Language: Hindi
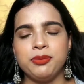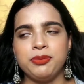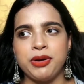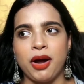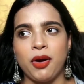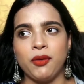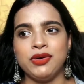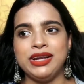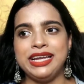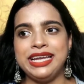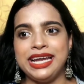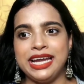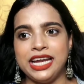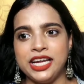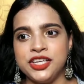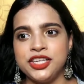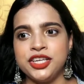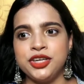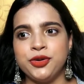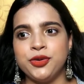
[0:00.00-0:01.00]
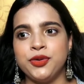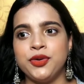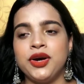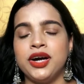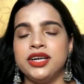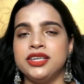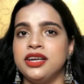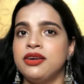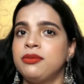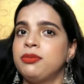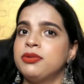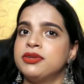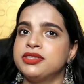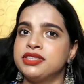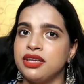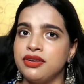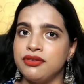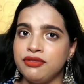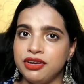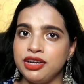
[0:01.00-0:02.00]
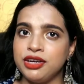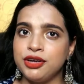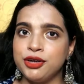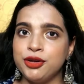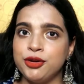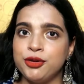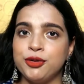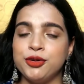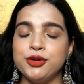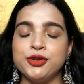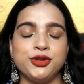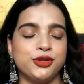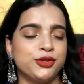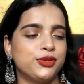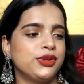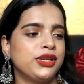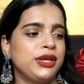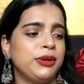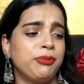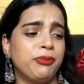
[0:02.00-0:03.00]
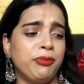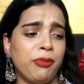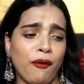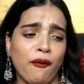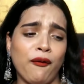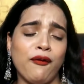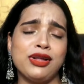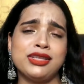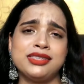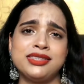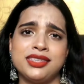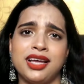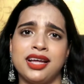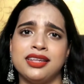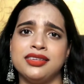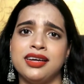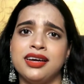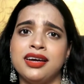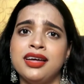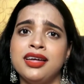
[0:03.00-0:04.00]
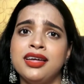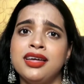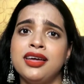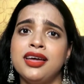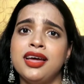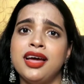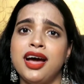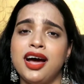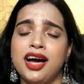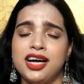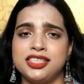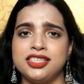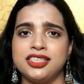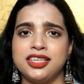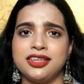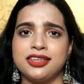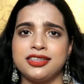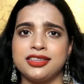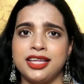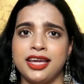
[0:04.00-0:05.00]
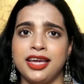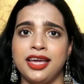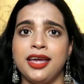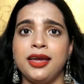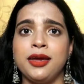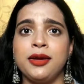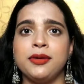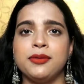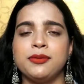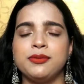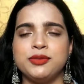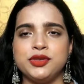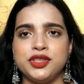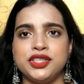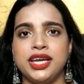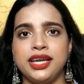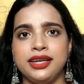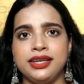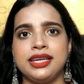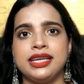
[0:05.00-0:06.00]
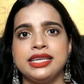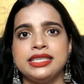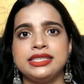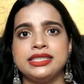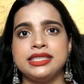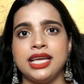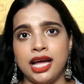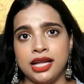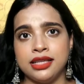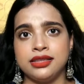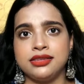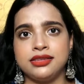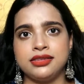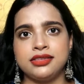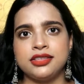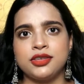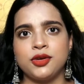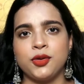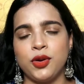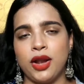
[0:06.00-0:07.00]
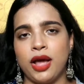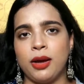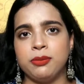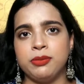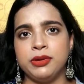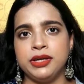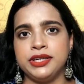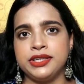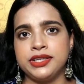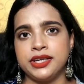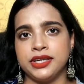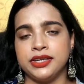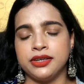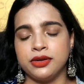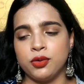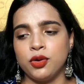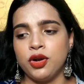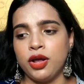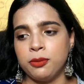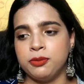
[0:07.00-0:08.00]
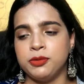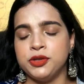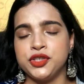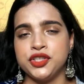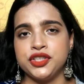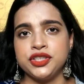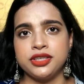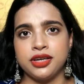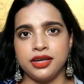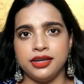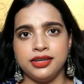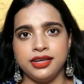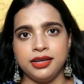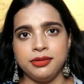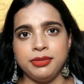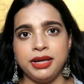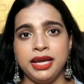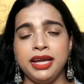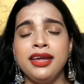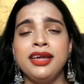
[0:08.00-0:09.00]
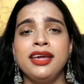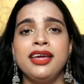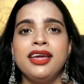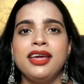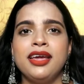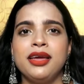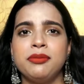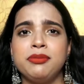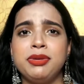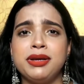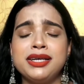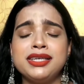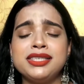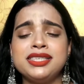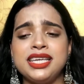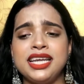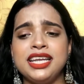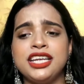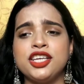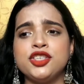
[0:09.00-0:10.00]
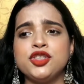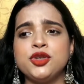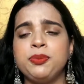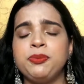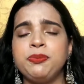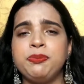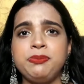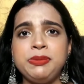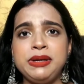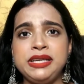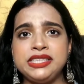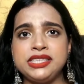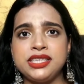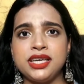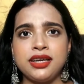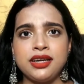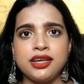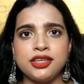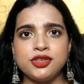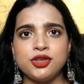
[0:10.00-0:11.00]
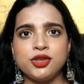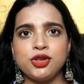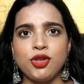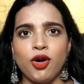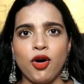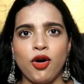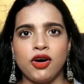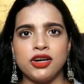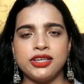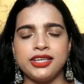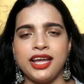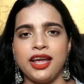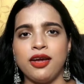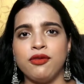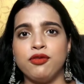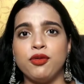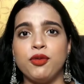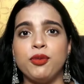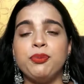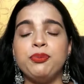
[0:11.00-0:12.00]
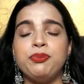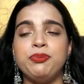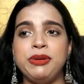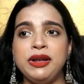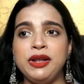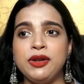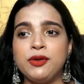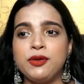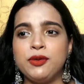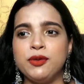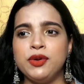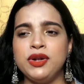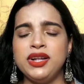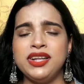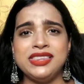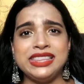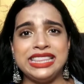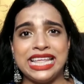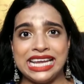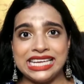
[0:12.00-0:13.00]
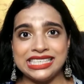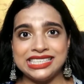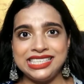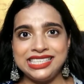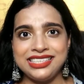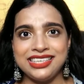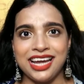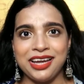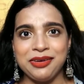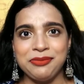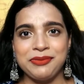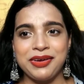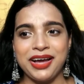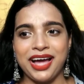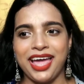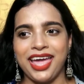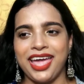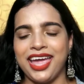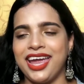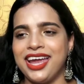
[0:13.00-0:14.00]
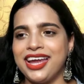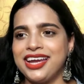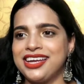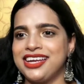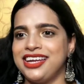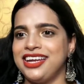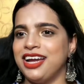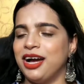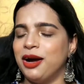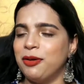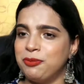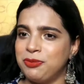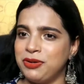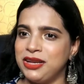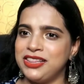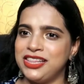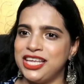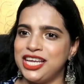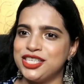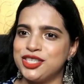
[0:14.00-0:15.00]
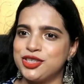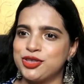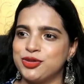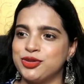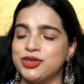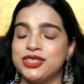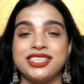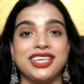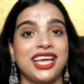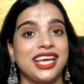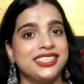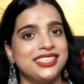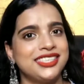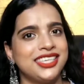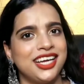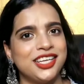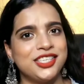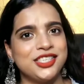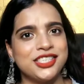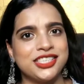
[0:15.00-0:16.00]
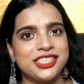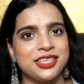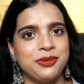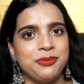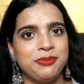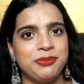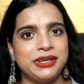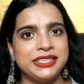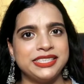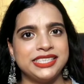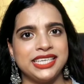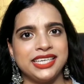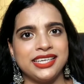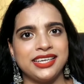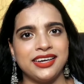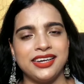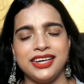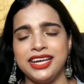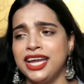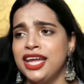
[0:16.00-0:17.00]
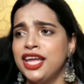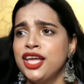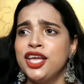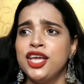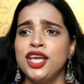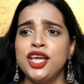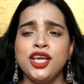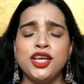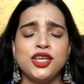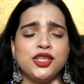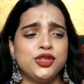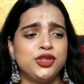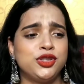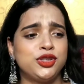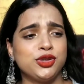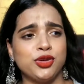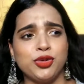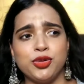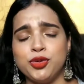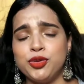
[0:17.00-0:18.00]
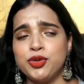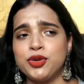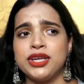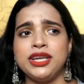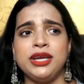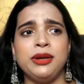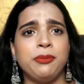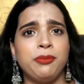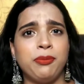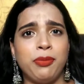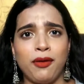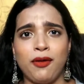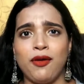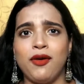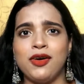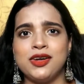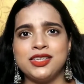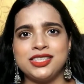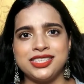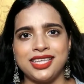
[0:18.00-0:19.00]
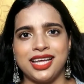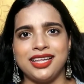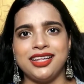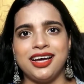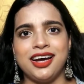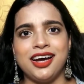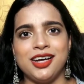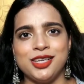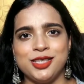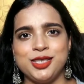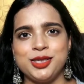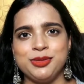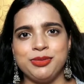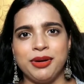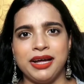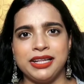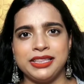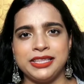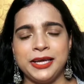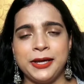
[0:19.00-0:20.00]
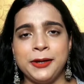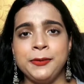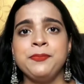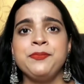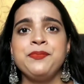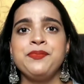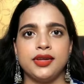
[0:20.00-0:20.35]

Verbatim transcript: प्राउडली इंडियन हो हंड्रेड परसेंट वीगन हो जो कि बहुत ज़्यादा अच्छा लगता है मुझे इनके साथ कोलैबोरेट कर कोलैबोरेशन करने में बिकॉज इनके जो पीछे का जो थॉट है वो बिल्कुल देसी टाइप का है कि अपने देश को कैसे अच्छे से रिप्रेजेंट करे जो कि बहुत ज़्यादा अच्छी बात है